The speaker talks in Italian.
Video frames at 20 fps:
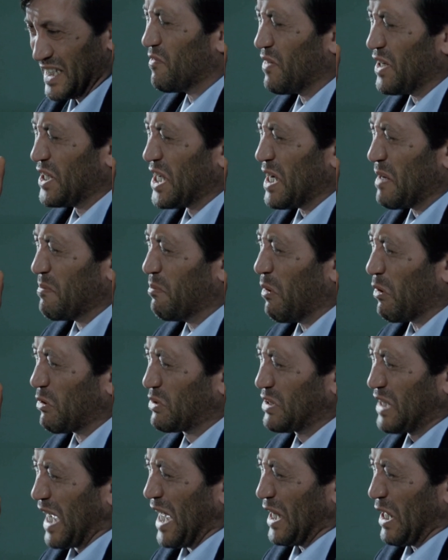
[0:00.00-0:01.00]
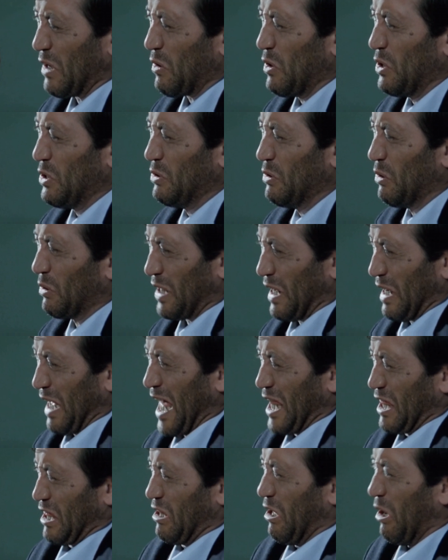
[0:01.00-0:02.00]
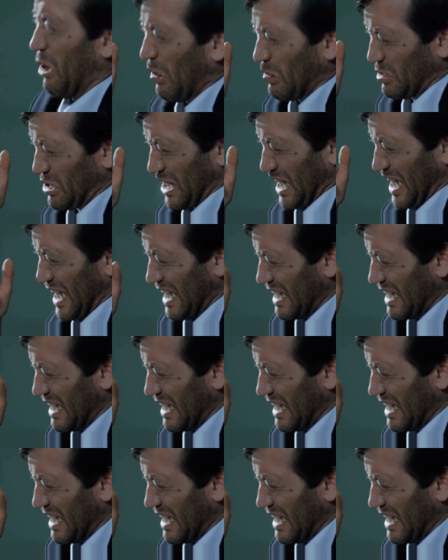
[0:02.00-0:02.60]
Figli bottana con il note, a rose,